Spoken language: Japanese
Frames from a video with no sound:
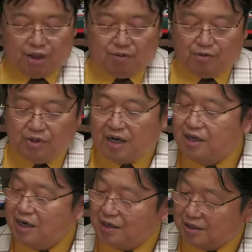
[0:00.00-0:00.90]
ンディは裏
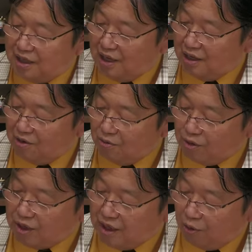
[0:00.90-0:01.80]
切られて、
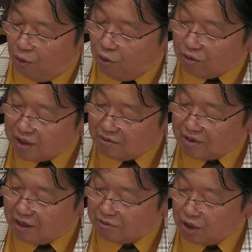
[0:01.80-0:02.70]
これね怒ってる
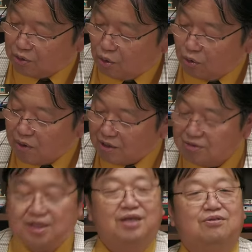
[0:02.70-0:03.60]
んじゃなくて当惑
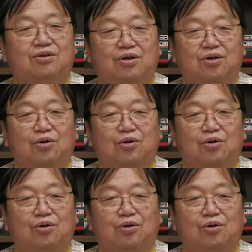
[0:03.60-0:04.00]
してる、